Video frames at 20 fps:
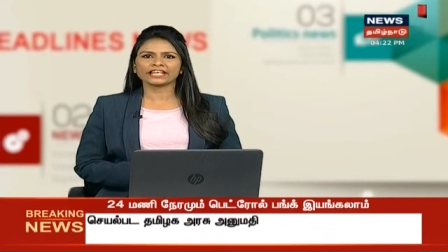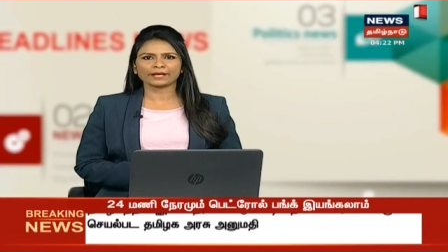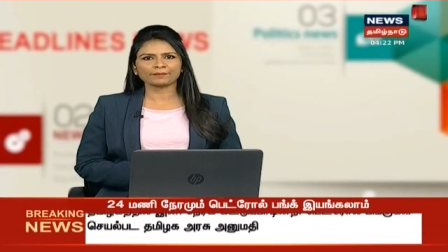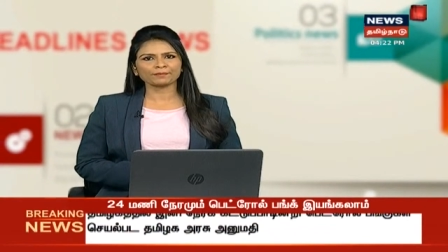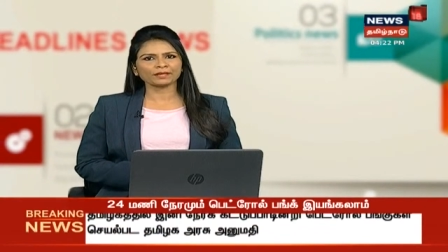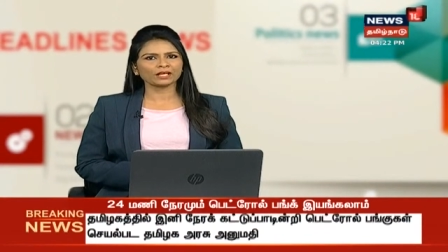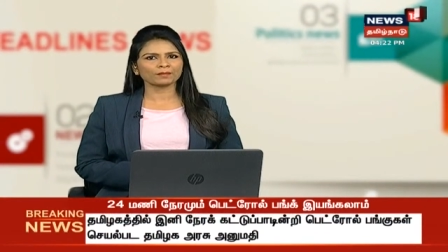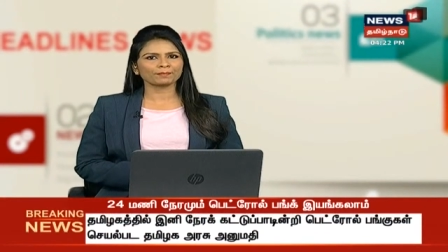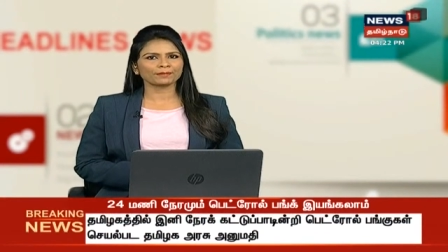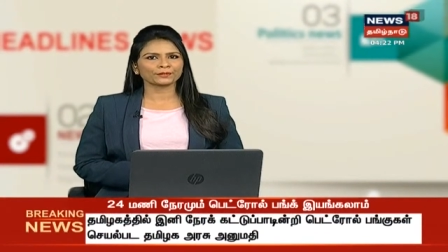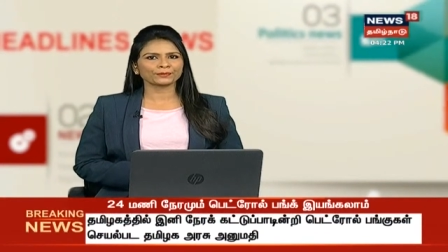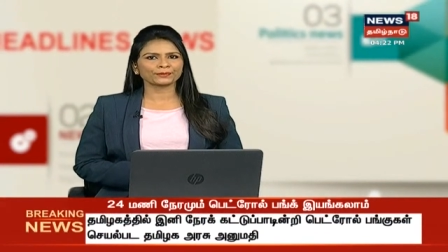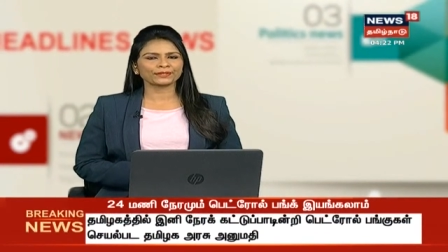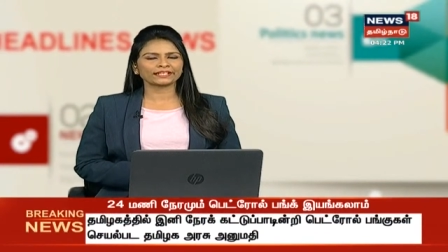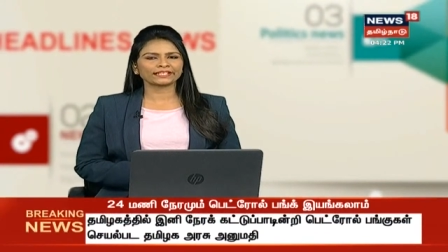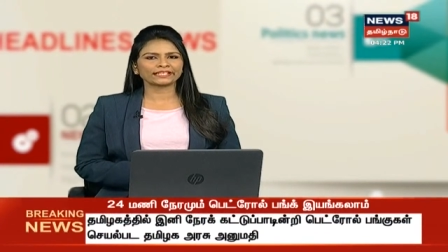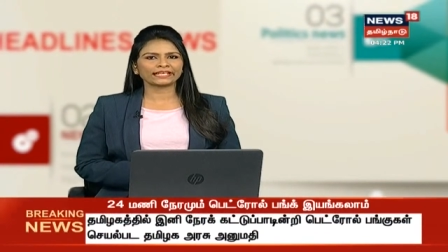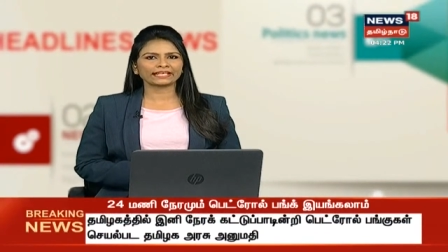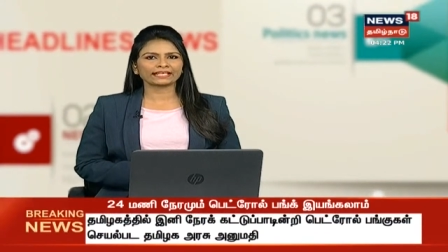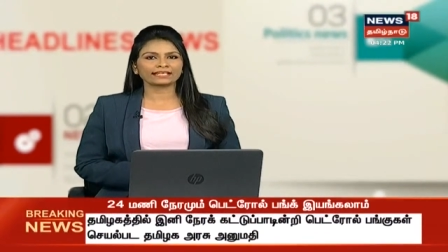நியமிக்கப்பட்டுள்ள
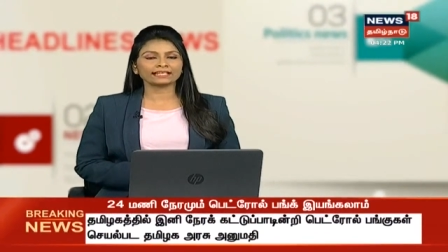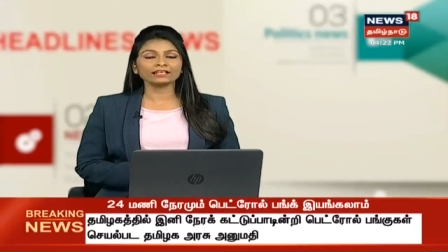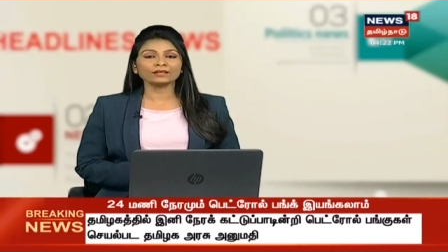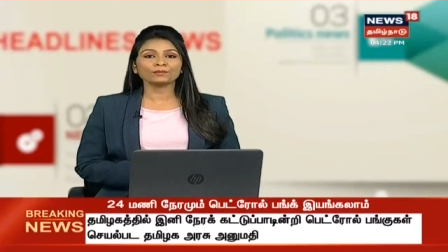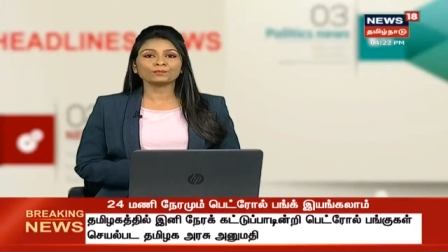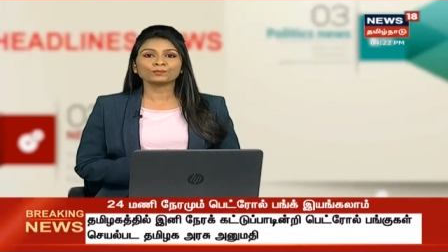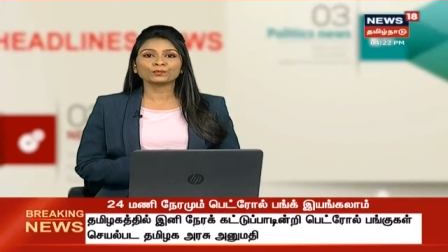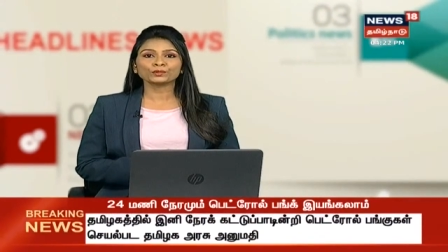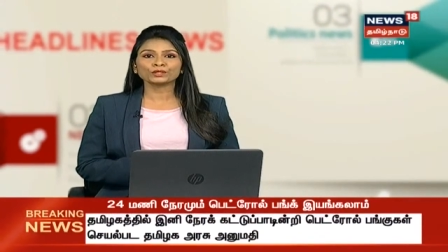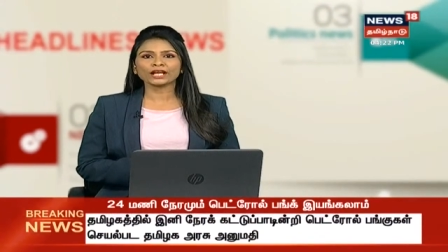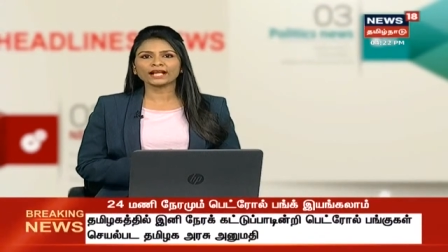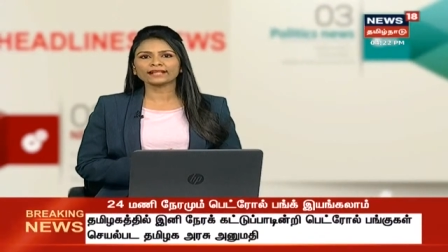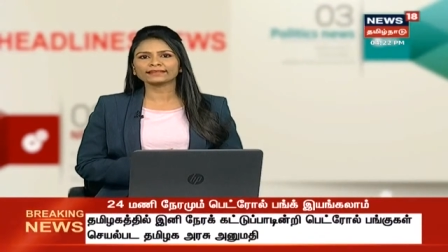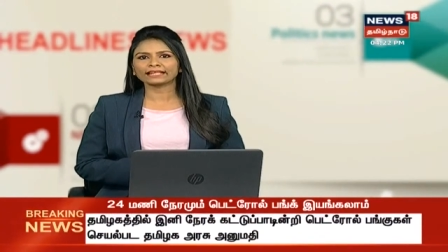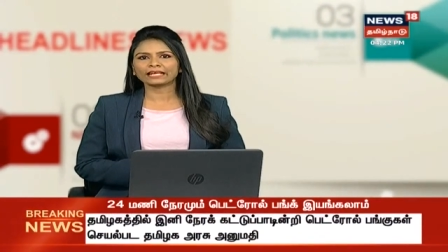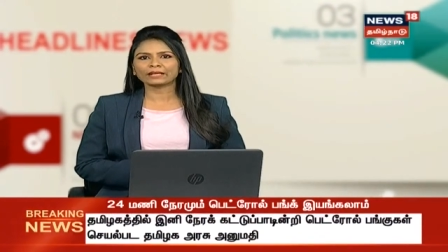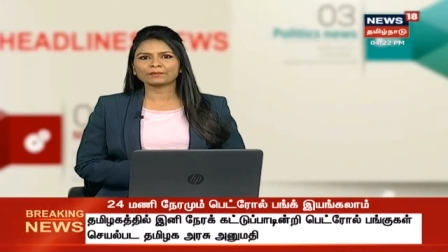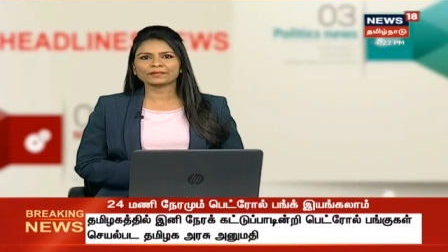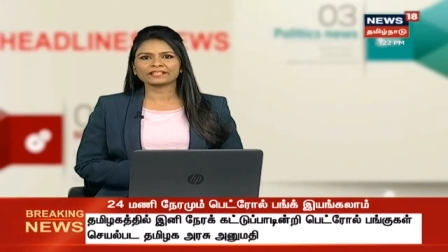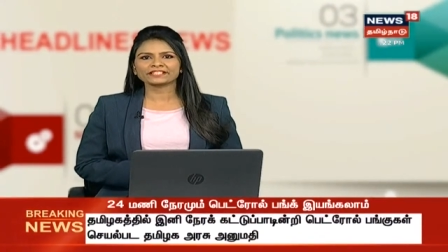நிலையில் முன்னாள்
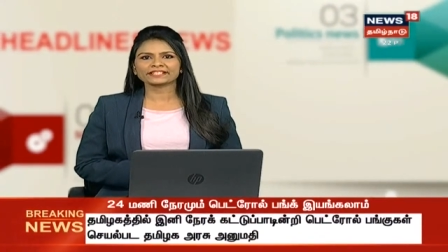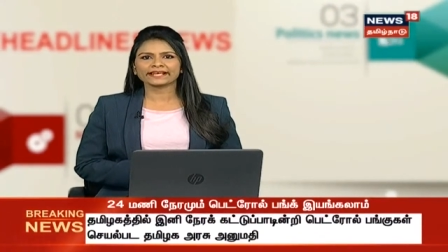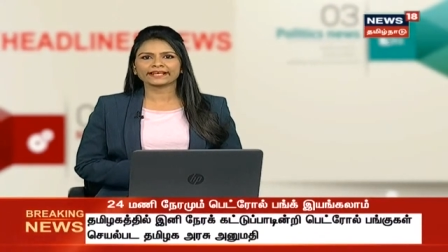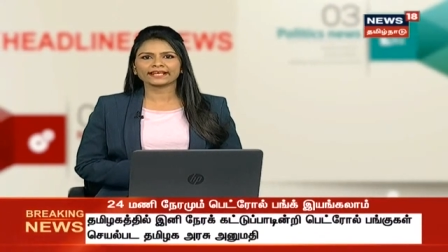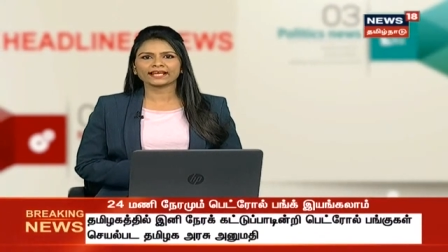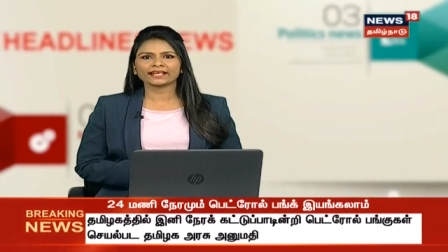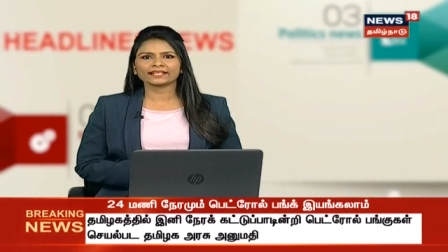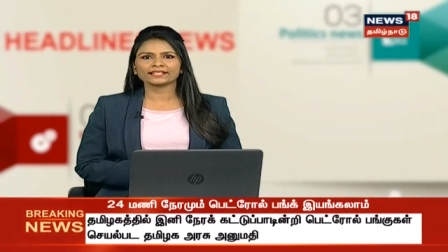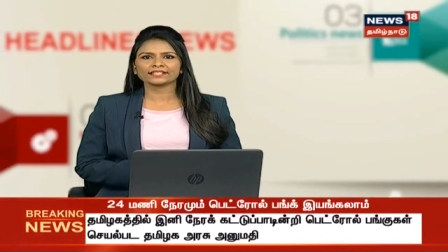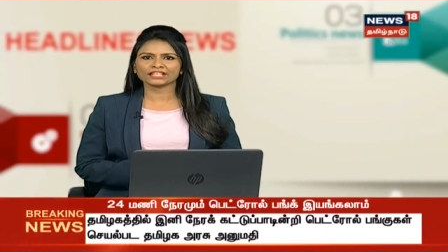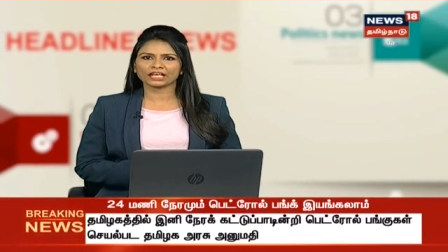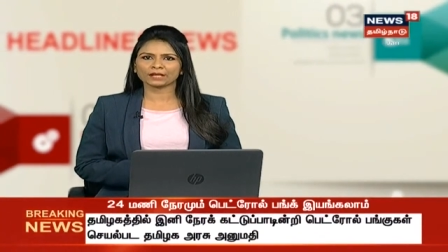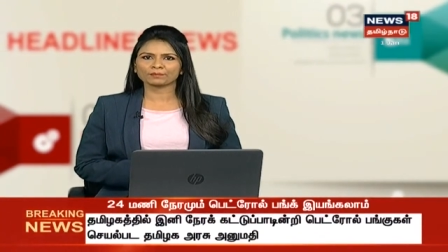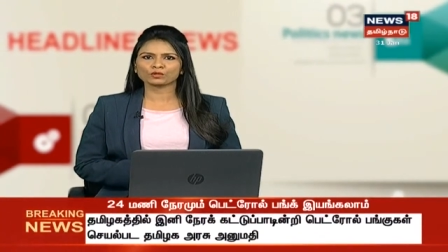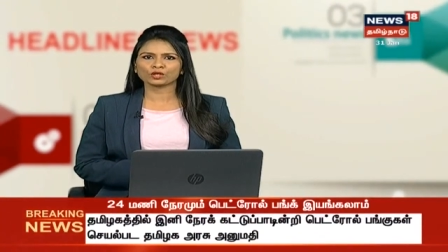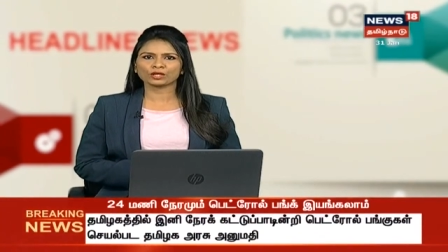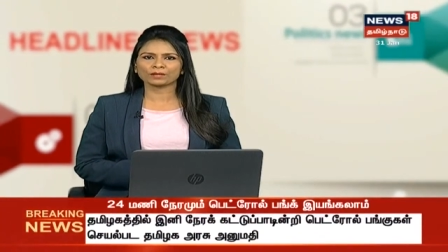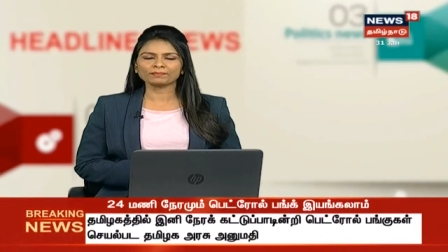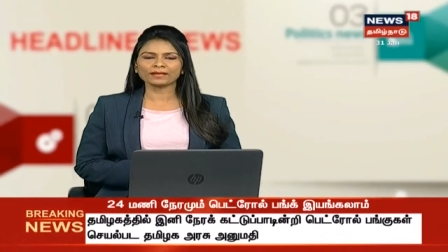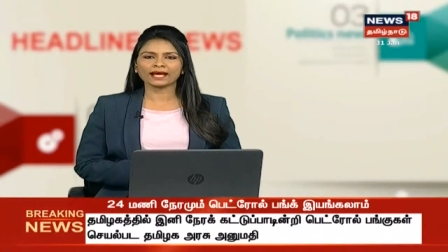தலைமை செயலாளர்
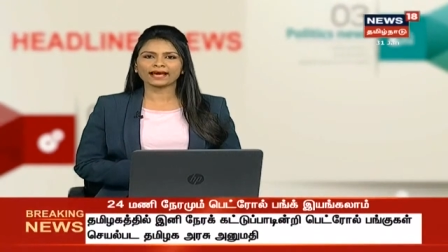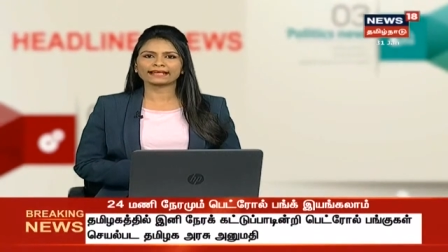சண்முகம்